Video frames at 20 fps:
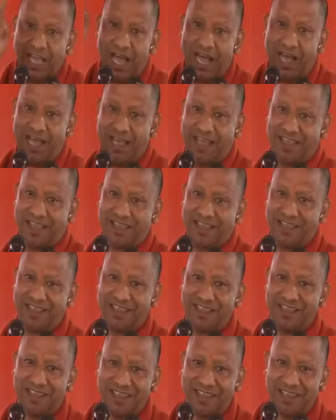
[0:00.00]
है
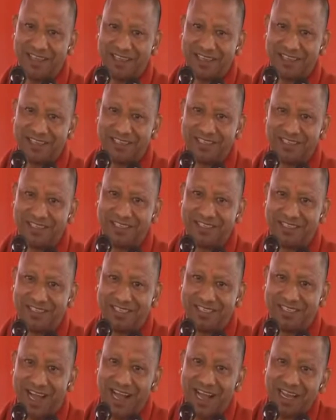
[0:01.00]

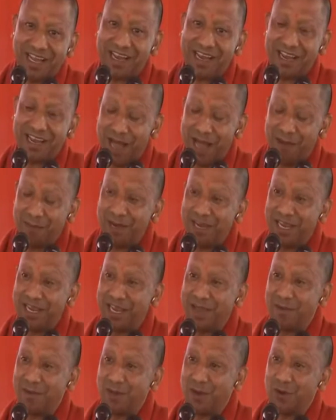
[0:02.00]
जहां का नाम
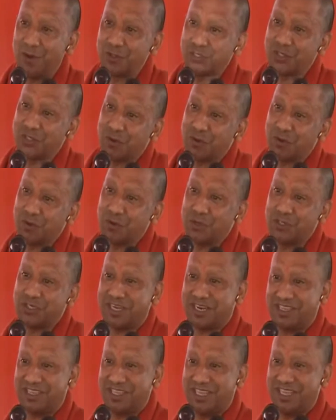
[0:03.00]
लेने में लोग संकोच
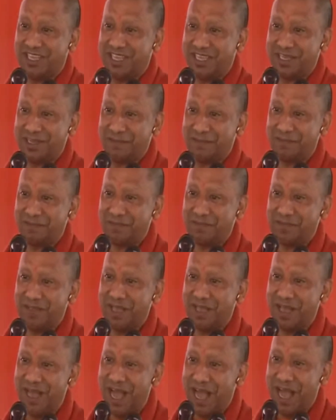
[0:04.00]
करते थे
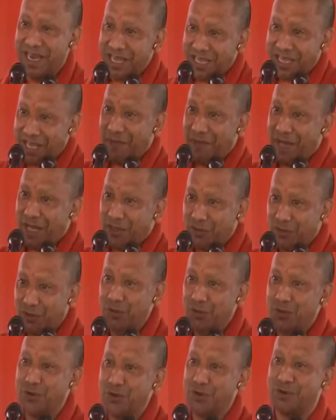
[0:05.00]
आने की बात तो
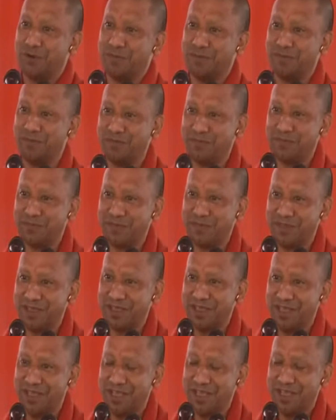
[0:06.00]
दूर
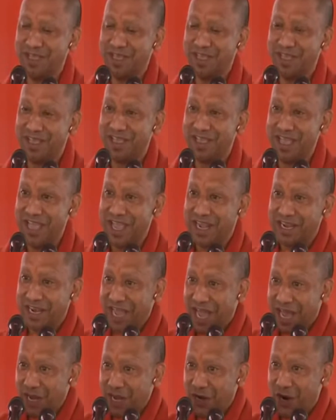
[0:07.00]
एक
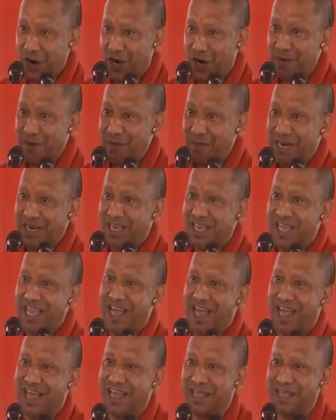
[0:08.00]
नया रिकॉर्ड भी बन गया
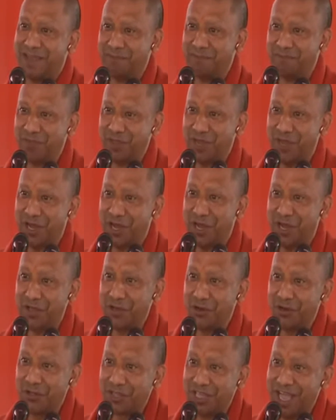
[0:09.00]
है
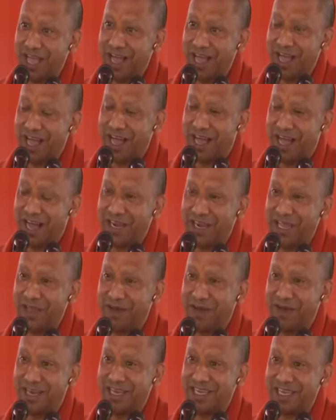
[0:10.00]
अयोध्या आने
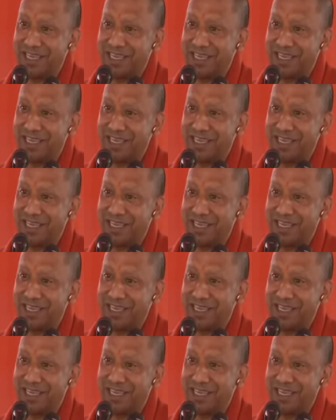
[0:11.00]
वाले